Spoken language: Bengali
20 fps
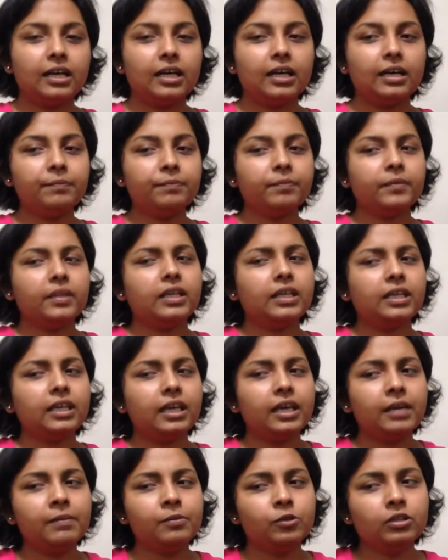Um,
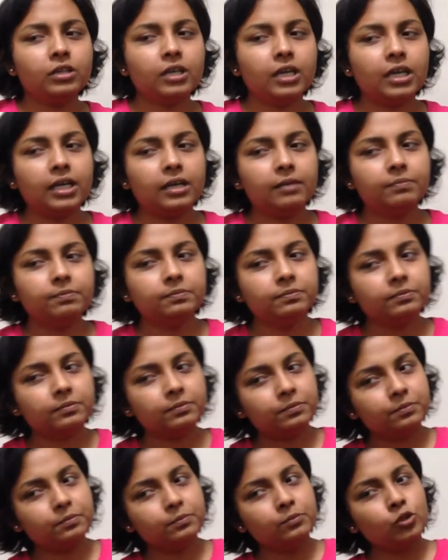এবং uh,
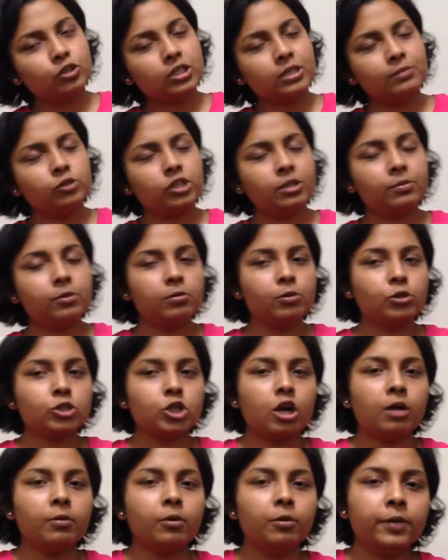মোটামুটি বলবো
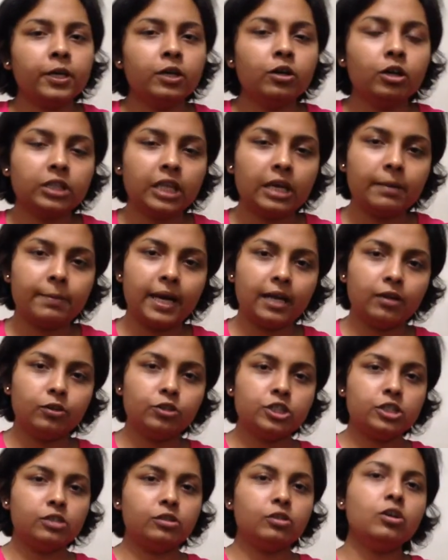সব অভিজ্ঞতাই ভালো
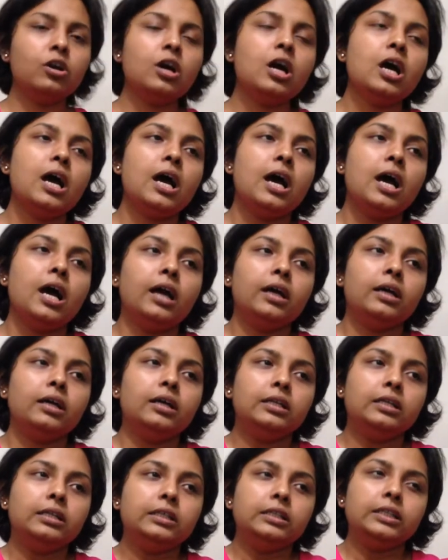ছিল
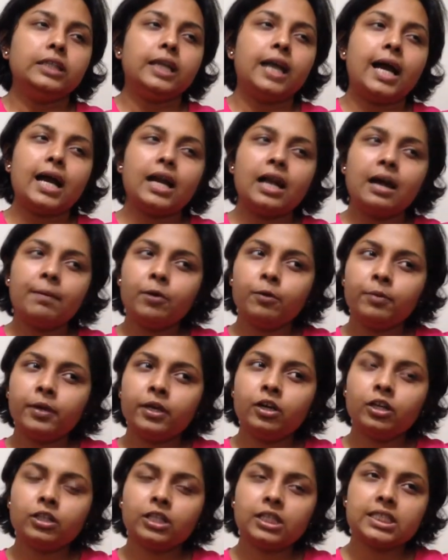খারাপ
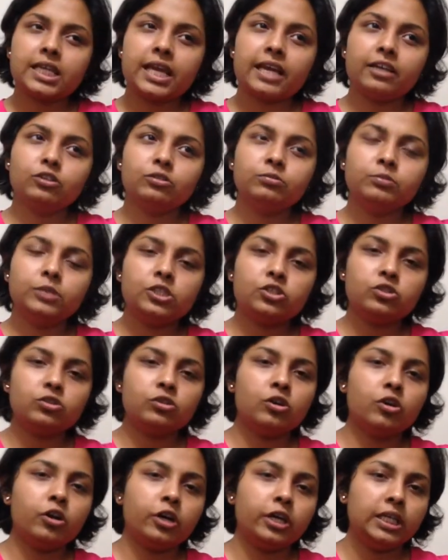অভিজ্ঞতা যে একদম কিছু
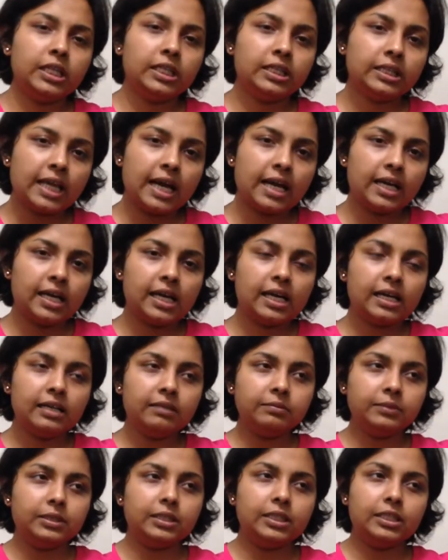হয়নি তা না
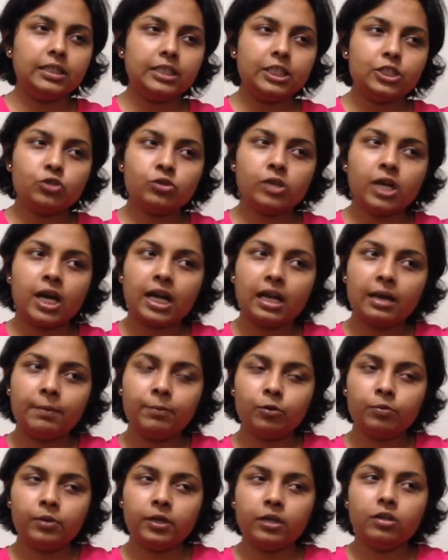কিছু
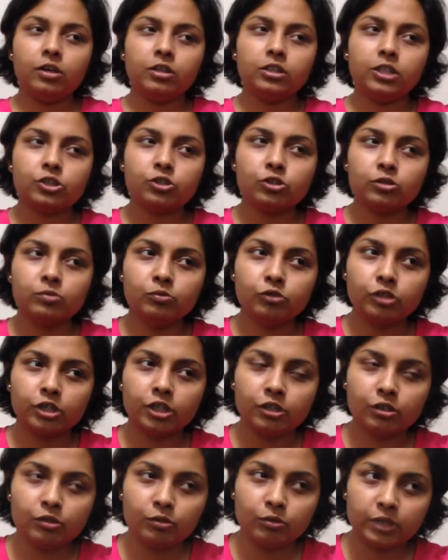খারাপ অভিজ্ঞতা
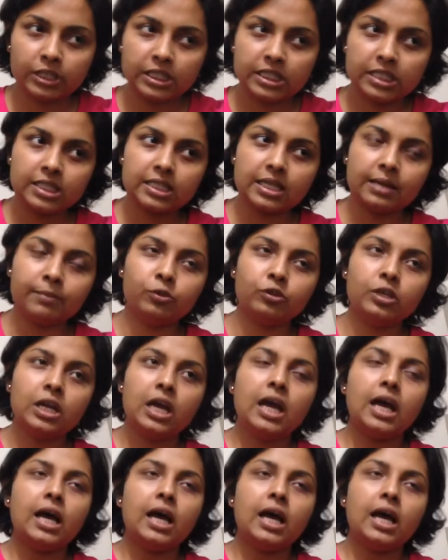সম্মুখীনও হয়েছে যেমন